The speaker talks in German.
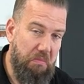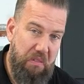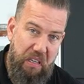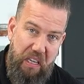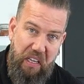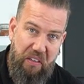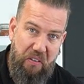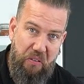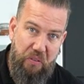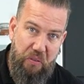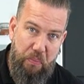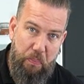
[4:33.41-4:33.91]

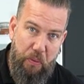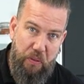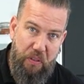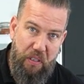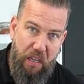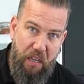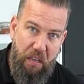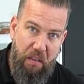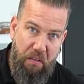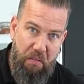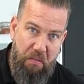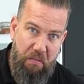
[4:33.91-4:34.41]

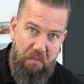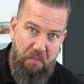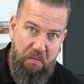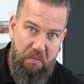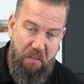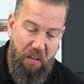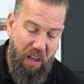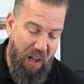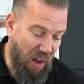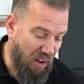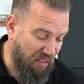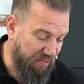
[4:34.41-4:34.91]
Erdnussbutter
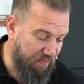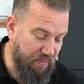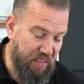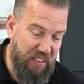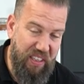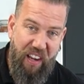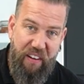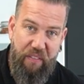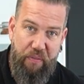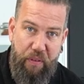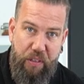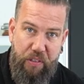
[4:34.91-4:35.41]
auf dem
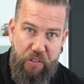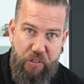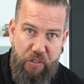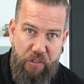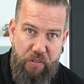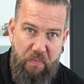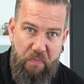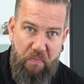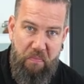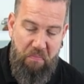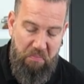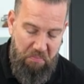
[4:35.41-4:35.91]
Sandwich.
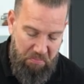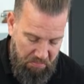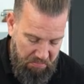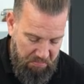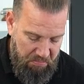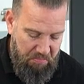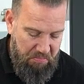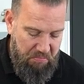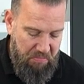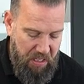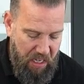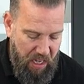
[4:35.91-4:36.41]

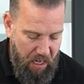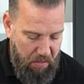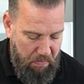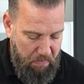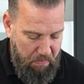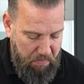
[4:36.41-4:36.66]
Ja.